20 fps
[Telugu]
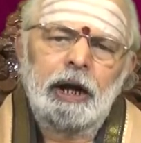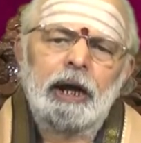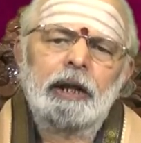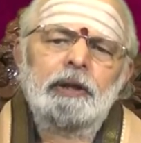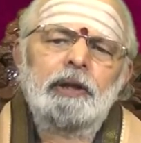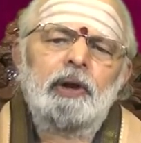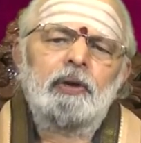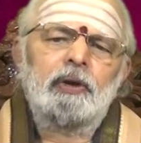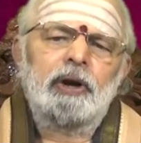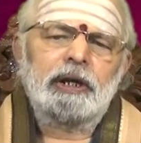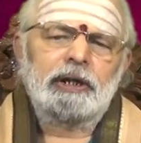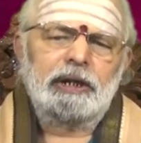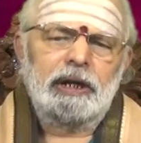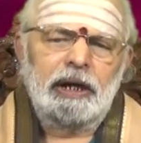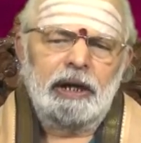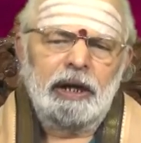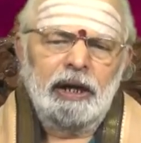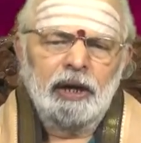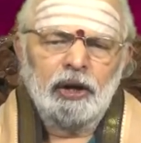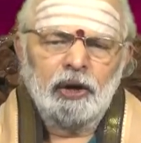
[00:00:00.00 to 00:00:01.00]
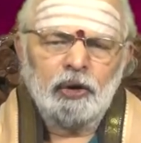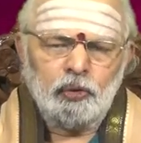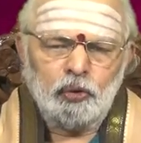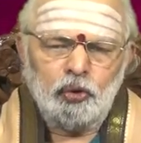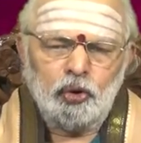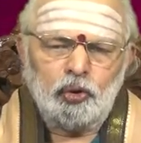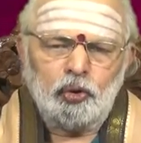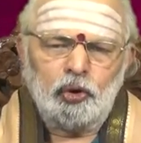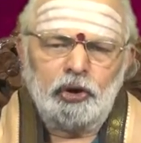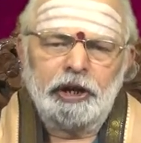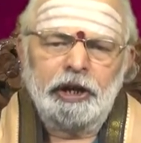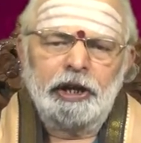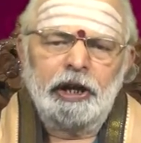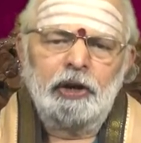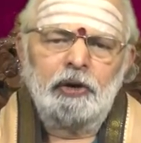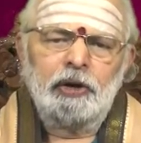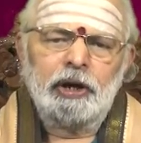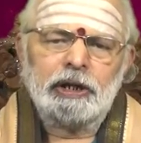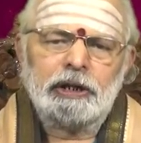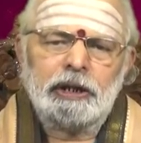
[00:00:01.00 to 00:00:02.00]
అందరూ నడిచే రూట్లోనే
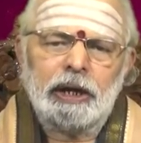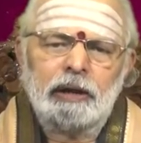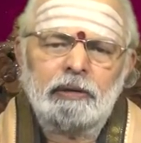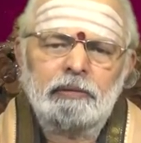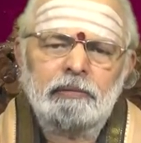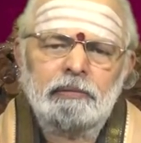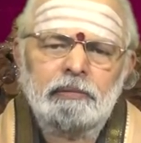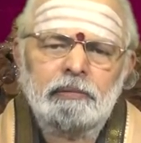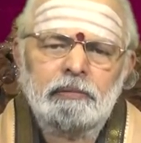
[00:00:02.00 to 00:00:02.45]
నేను నడిచాను